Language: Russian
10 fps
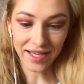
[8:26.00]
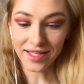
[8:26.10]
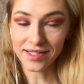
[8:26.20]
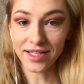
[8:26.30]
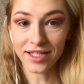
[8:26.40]

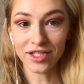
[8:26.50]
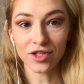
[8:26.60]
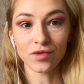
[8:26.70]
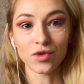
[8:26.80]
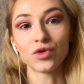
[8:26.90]
Если я
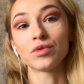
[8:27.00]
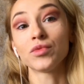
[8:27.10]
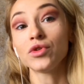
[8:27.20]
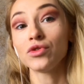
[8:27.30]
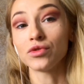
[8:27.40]
сейчас все
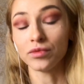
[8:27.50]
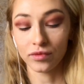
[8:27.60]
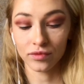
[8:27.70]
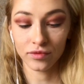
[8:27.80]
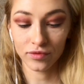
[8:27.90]
испорчу,
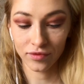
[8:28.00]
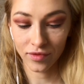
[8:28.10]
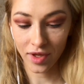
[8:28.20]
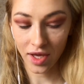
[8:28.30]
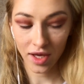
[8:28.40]

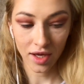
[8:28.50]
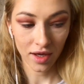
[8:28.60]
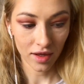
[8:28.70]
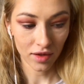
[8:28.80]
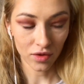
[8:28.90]

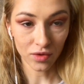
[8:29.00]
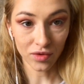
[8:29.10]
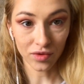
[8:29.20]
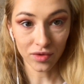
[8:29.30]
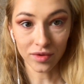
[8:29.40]

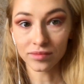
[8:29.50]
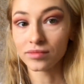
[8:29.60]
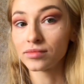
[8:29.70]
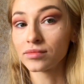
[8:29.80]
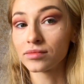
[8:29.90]
то
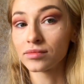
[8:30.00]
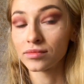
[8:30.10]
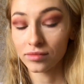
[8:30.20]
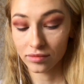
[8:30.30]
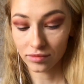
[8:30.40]

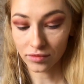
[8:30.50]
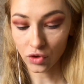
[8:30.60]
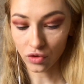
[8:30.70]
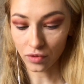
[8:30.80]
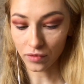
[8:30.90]

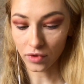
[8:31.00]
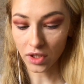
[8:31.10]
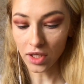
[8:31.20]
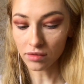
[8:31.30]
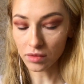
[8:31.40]
что,
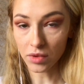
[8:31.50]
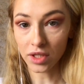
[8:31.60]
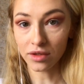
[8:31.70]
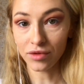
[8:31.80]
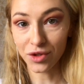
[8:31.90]
выкладывать мне
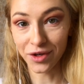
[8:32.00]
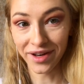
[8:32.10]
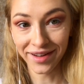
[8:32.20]
это видео?